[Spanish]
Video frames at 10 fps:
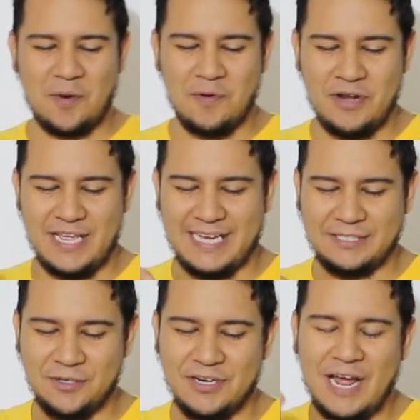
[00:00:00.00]

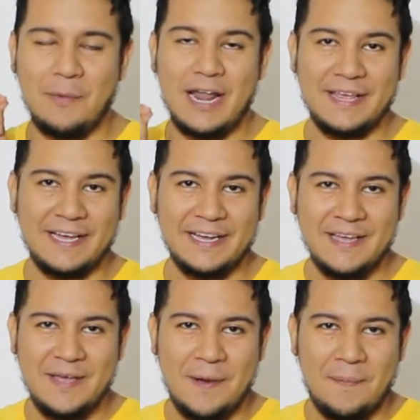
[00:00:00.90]
comunicación hablada
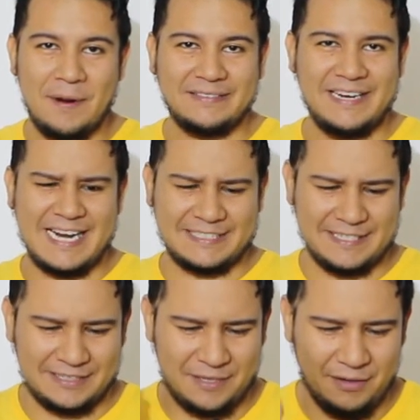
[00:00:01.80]
para tener
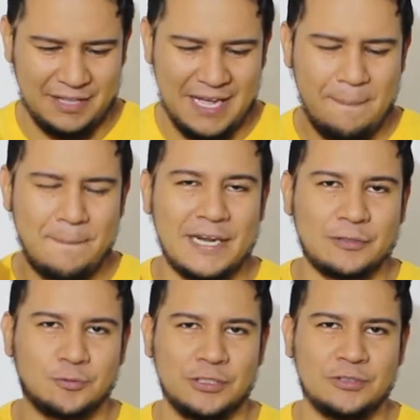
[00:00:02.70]
asertividad,
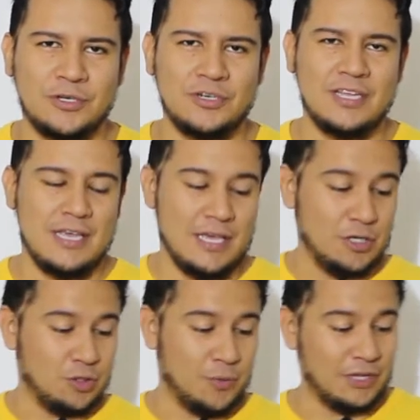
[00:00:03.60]
persuasión
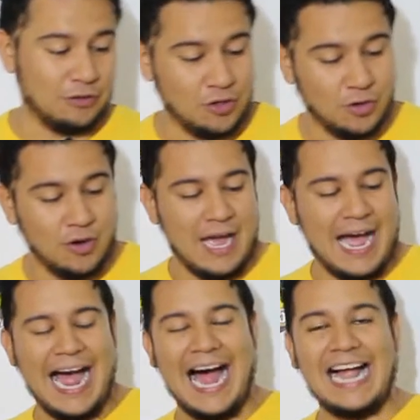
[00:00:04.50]
y sobre todo
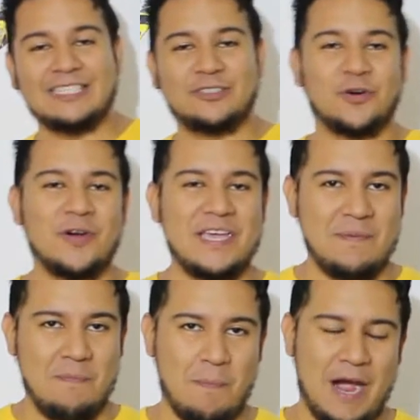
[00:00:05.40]
alto
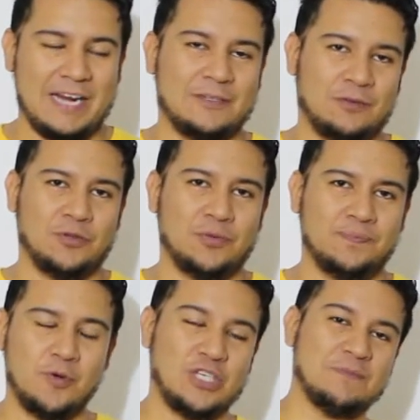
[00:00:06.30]
impacto.
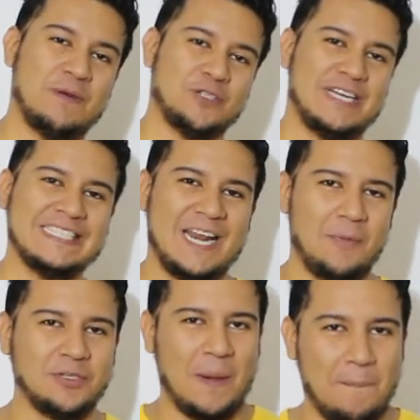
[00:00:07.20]
Muchas personas
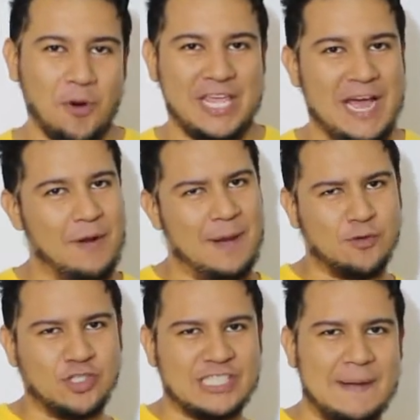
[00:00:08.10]
creemos que porque
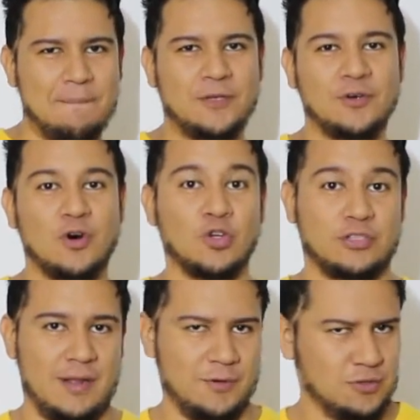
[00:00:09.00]
hablamos rápido o
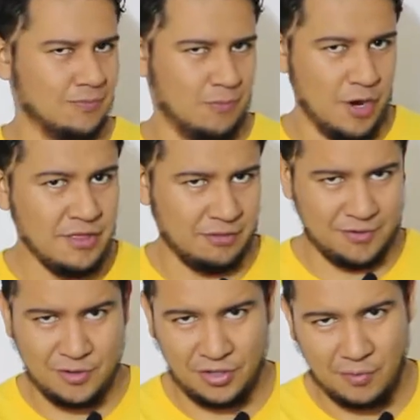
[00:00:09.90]
tenemos un buen
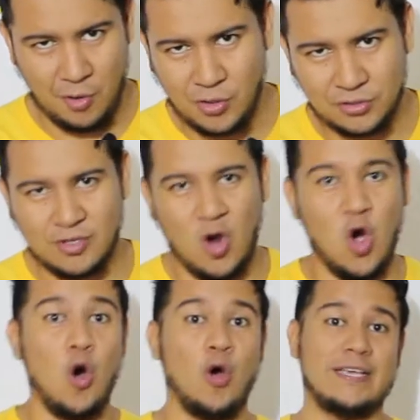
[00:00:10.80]
tono de voz
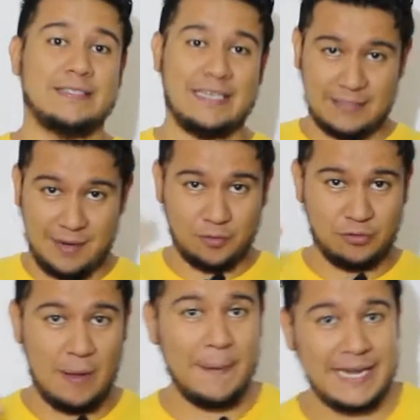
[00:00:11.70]
o quizás tenemos
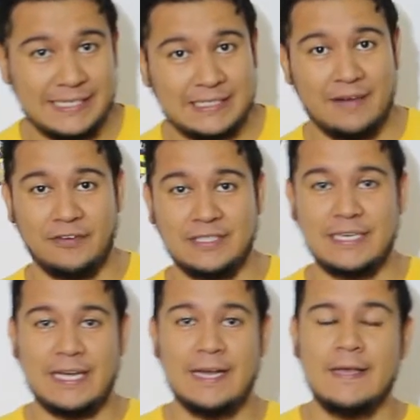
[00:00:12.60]
una apariencia
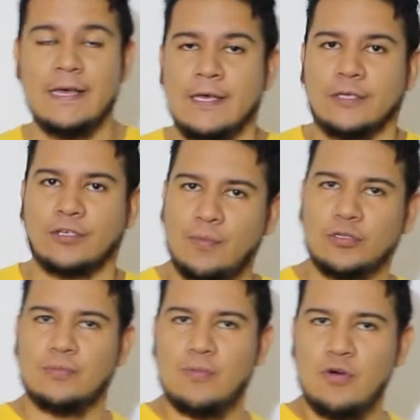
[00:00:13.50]
física,
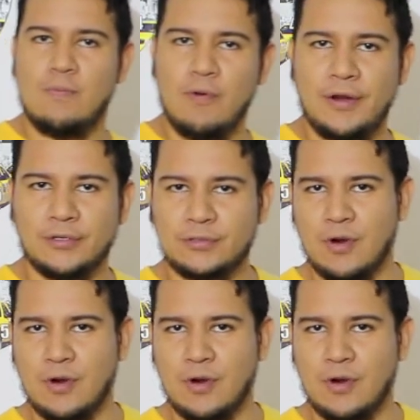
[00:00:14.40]
somos muy buenos